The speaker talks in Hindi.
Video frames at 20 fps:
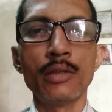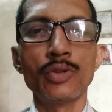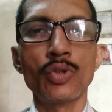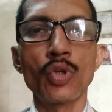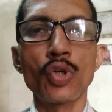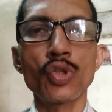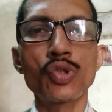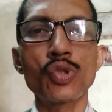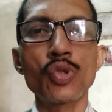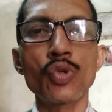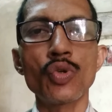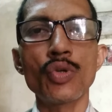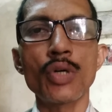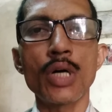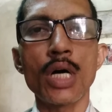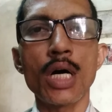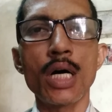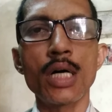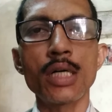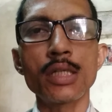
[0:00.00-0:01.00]
दोस्तों
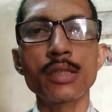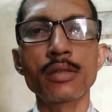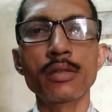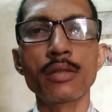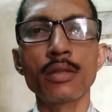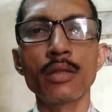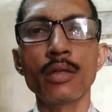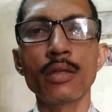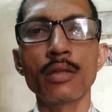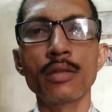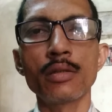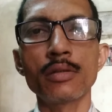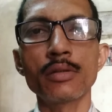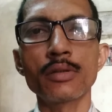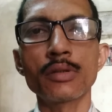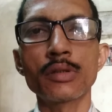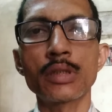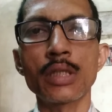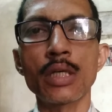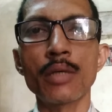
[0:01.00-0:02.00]
आज से
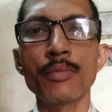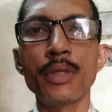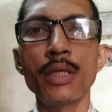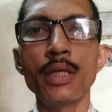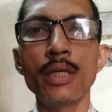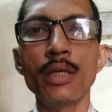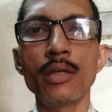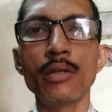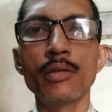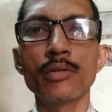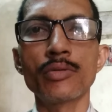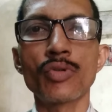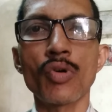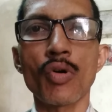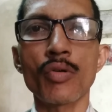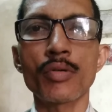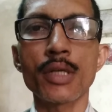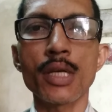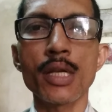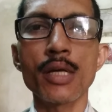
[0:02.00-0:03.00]
सभी
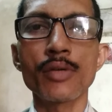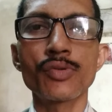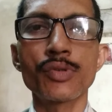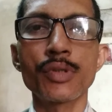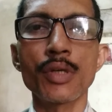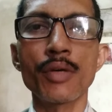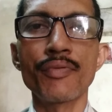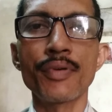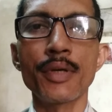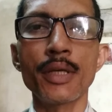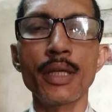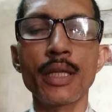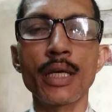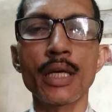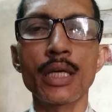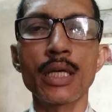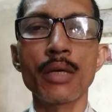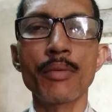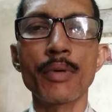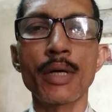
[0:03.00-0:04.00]
डॉक्टरों से फिर
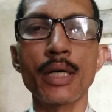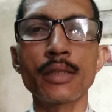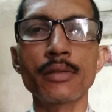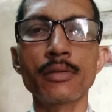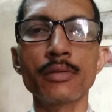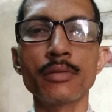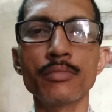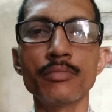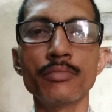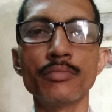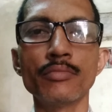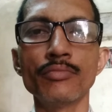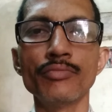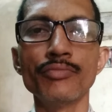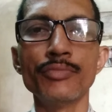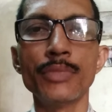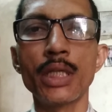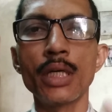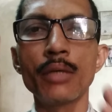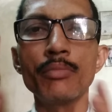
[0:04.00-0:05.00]
एक ही बात
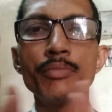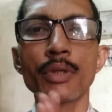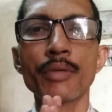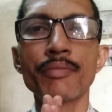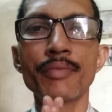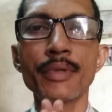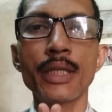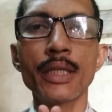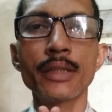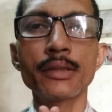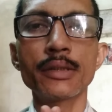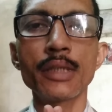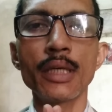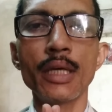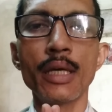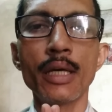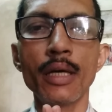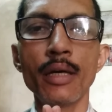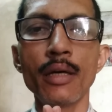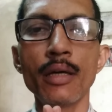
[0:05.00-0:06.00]
विनम्र विनती
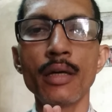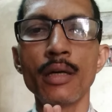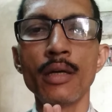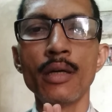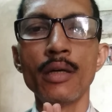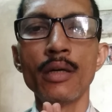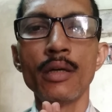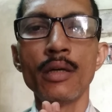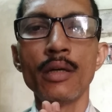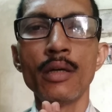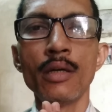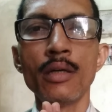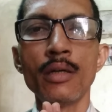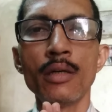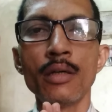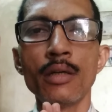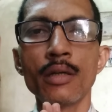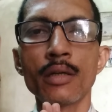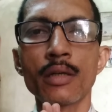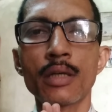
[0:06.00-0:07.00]
है
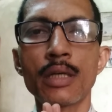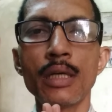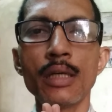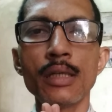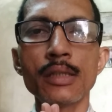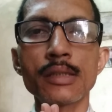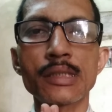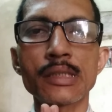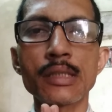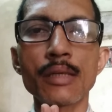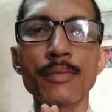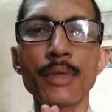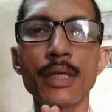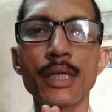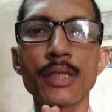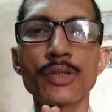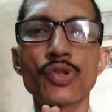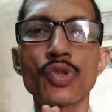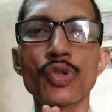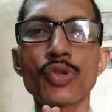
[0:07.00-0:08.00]
कि सब
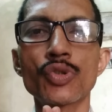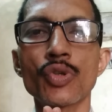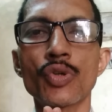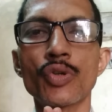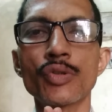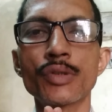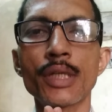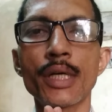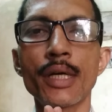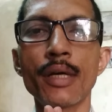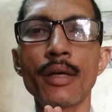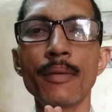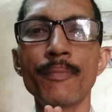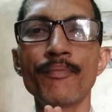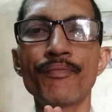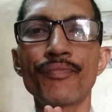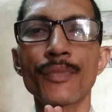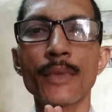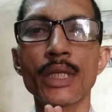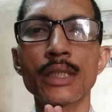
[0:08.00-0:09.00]
एकजुट हो जाएं
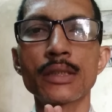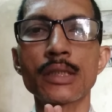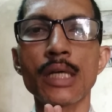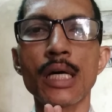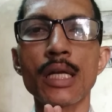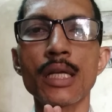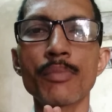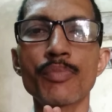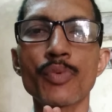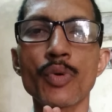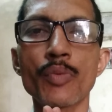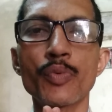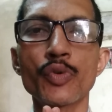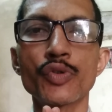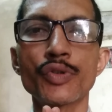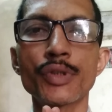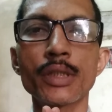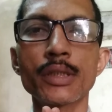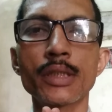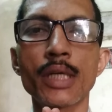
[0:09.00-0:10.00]
सारे
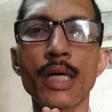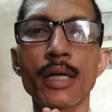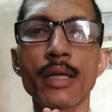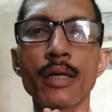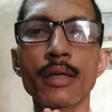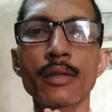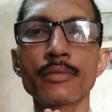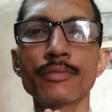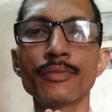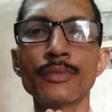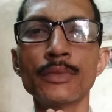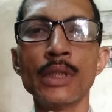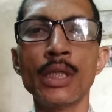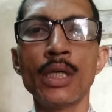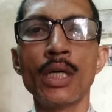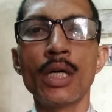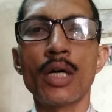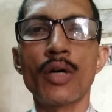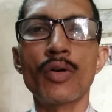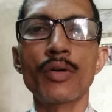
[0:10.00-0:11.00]
प्रपोजल
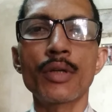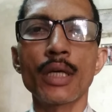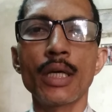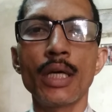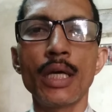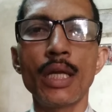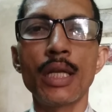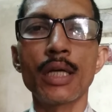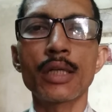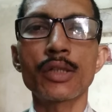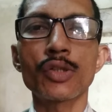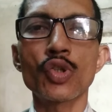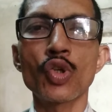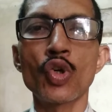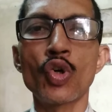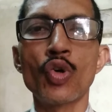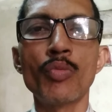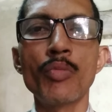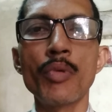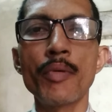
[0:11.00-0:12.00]
धारक और
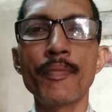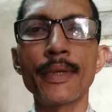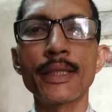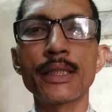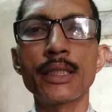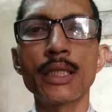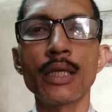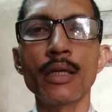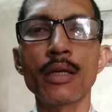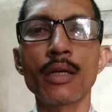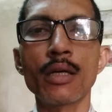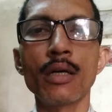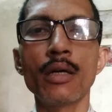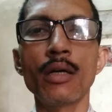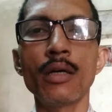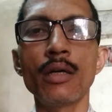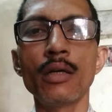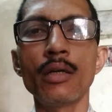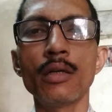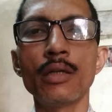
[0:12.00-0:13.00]
इलेक्ट्रो होम्योपैथी
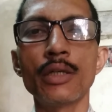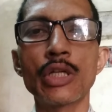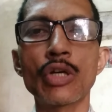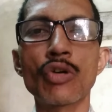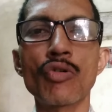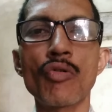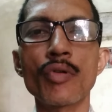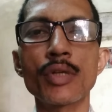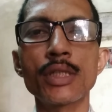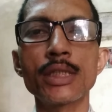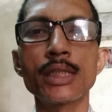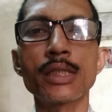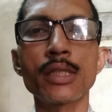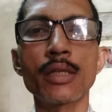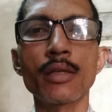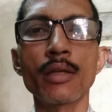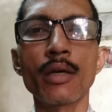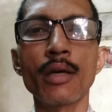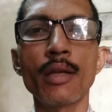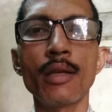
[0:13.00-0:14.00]
के
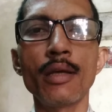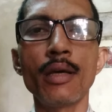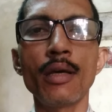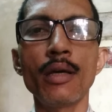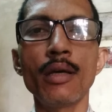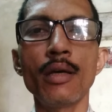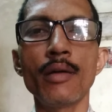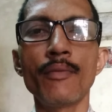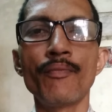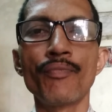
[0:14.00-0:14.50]
रिकॉग्निशन के लिए